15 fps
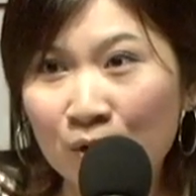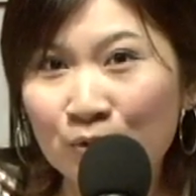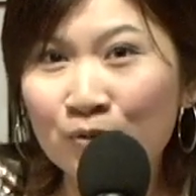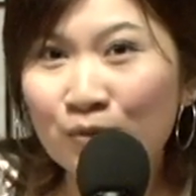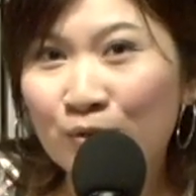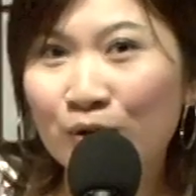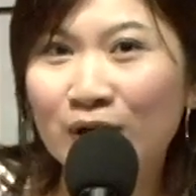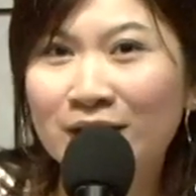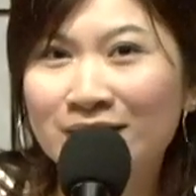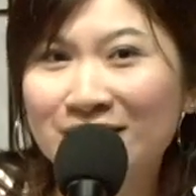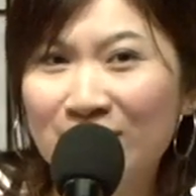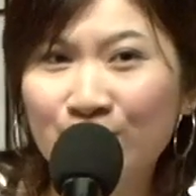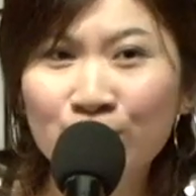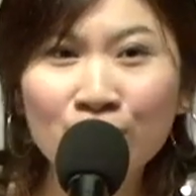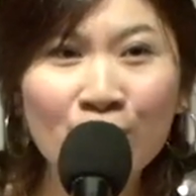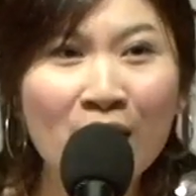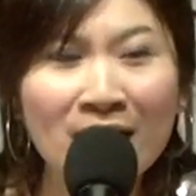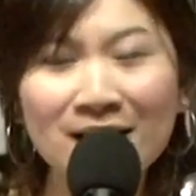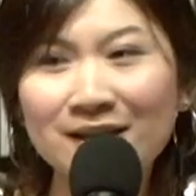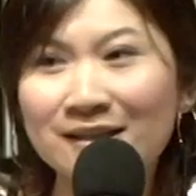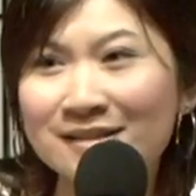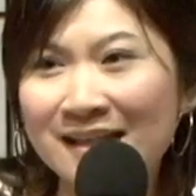如果你不快
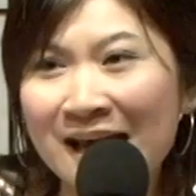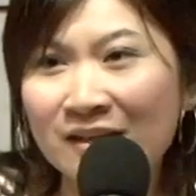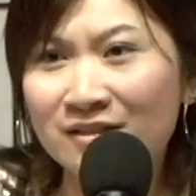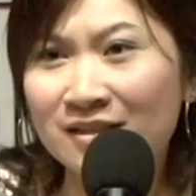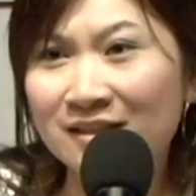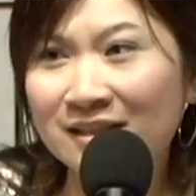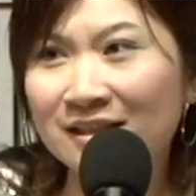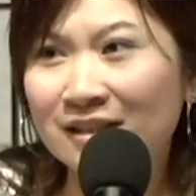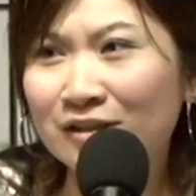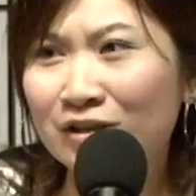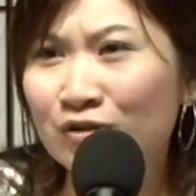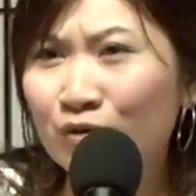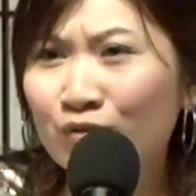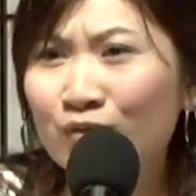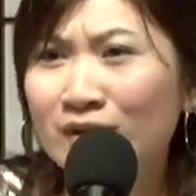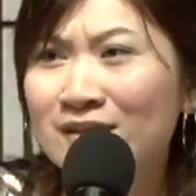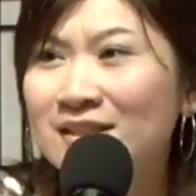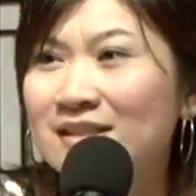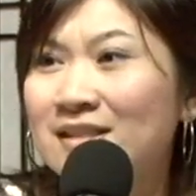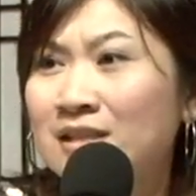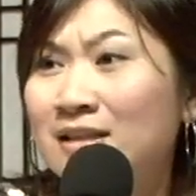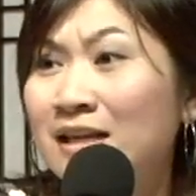乐的唱着歌，你永远
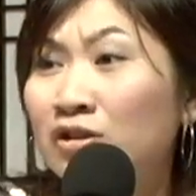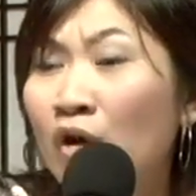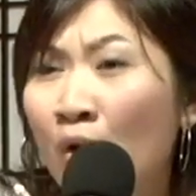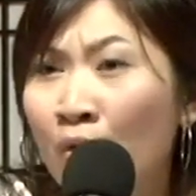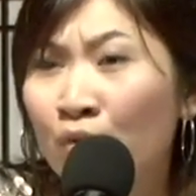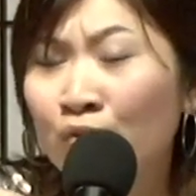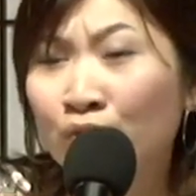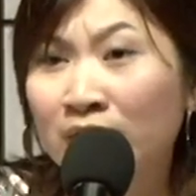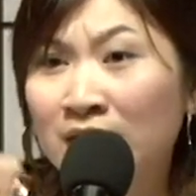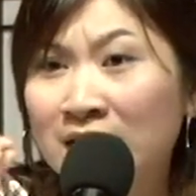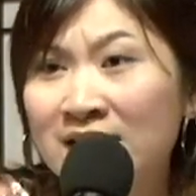自己在痛苦的。